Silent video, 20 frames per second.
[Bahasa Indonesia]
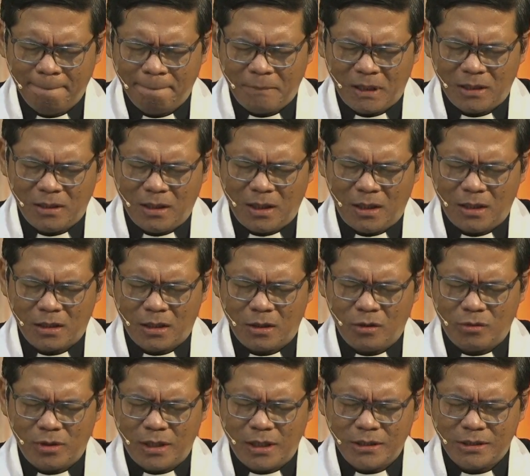Padahal
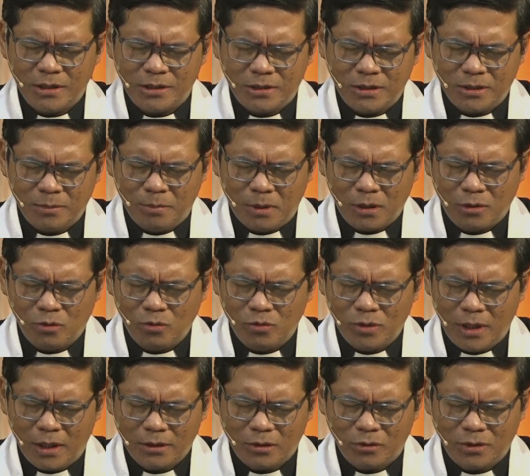kalau dari sisi
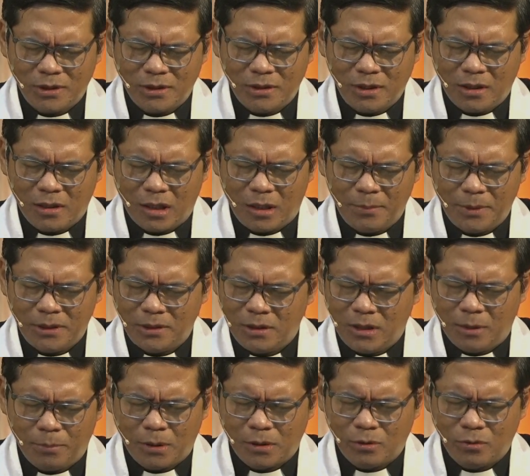berguna atau tidak, kami
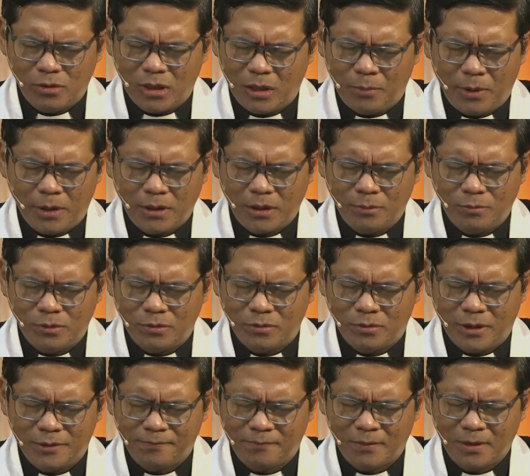tidak berguna bagimu
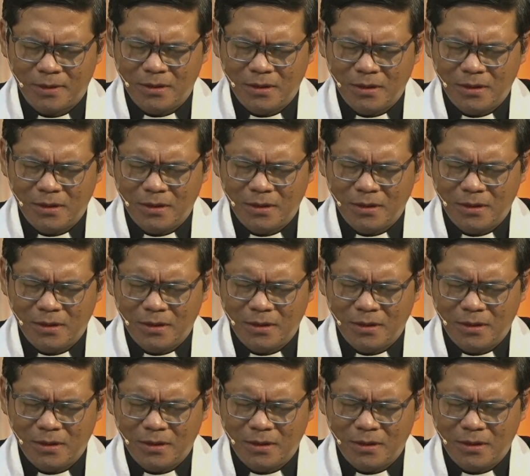Tuhan.